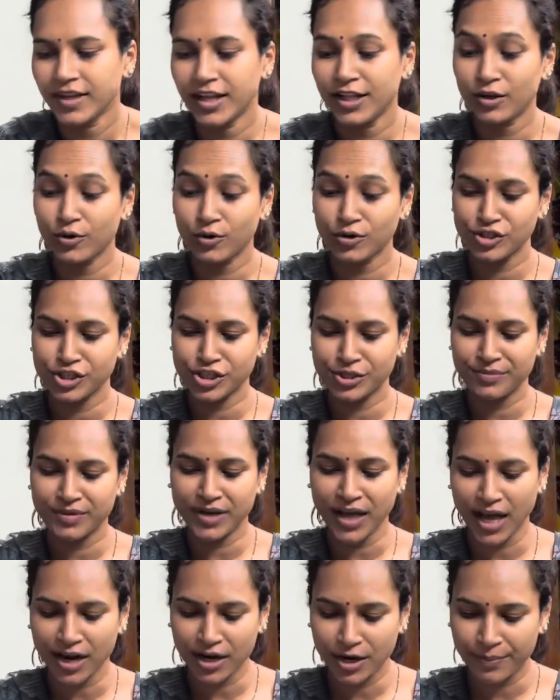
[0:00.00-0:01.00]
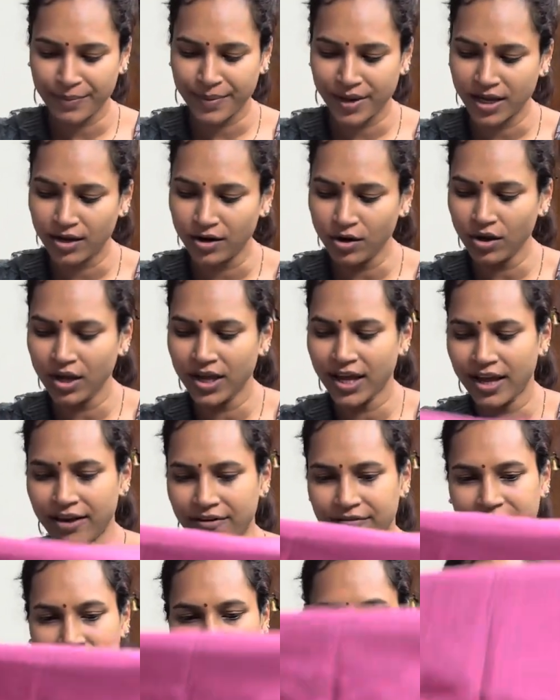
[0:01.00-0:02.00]
ఇది కొంచెం డార్క్ పింక్లో
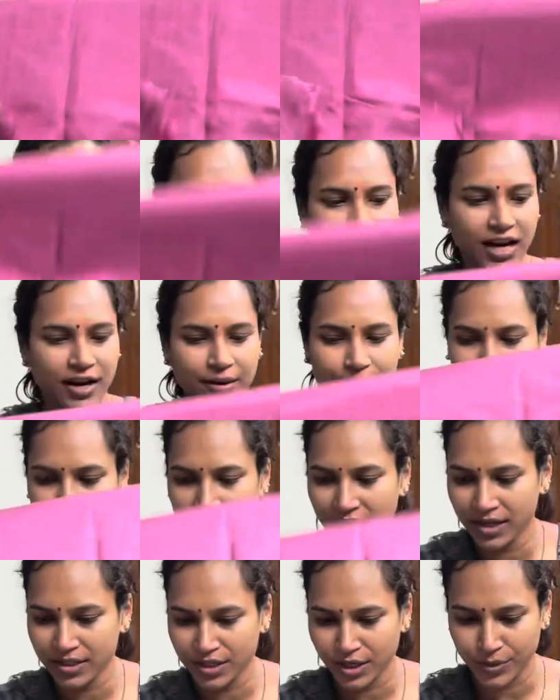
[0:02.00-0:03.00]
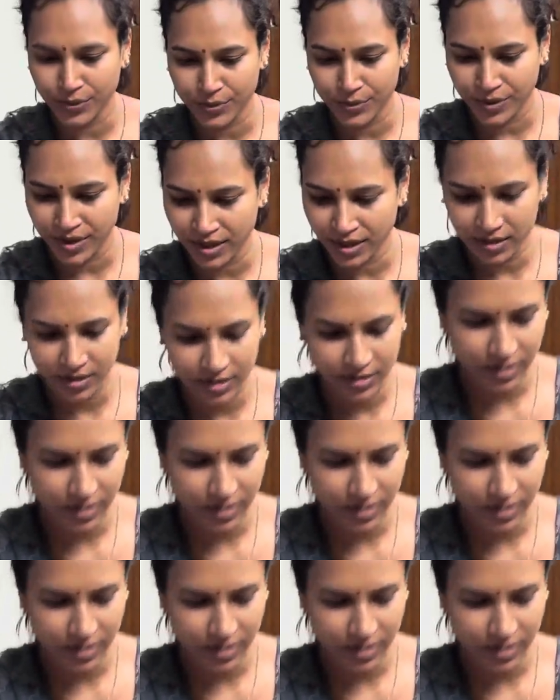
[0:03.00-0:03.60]
హెవీగా ఇది తలంబ్రాలది అనుకుంటా